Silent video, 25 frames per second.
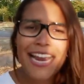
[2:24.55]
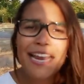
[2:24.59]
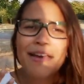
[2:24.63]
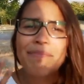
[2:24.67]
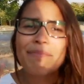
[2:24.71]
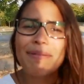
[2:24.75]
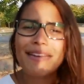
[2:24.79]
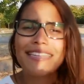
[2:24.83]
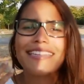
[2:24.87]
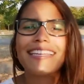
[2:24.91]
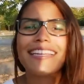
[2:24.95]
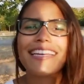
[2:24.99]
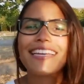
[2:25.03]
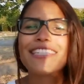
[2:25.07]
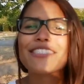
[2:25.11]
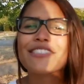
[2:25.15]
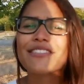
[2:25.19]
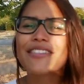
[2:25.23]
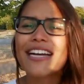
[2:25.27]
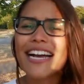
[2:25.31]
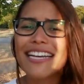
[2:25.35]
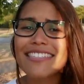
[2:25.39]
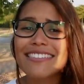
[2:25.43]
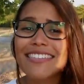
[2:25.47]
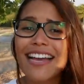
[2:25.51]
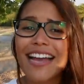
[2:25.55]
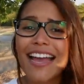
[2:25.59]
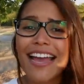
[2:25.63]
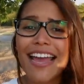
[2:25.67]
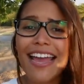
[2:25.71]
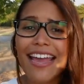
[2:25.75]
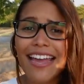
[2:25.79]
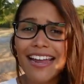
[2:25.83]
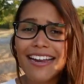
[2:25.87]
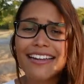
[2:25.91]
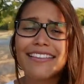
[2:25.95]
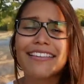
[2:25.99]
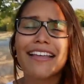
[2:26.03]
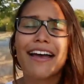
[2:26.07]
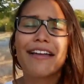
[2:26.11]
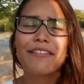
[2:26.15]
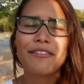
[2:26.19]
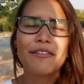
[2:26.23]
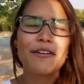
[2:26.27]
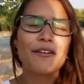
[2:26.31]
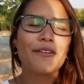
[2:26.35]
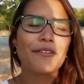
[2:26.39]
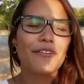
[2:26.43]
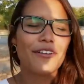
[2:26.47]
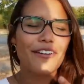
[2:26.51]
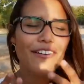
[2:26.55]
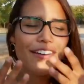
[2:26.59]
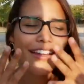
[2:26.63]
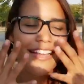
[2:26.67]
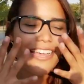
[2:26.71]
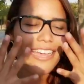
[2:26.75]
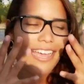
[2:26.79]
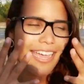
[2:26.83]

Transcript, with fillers: a la patica en su casa el Danubio.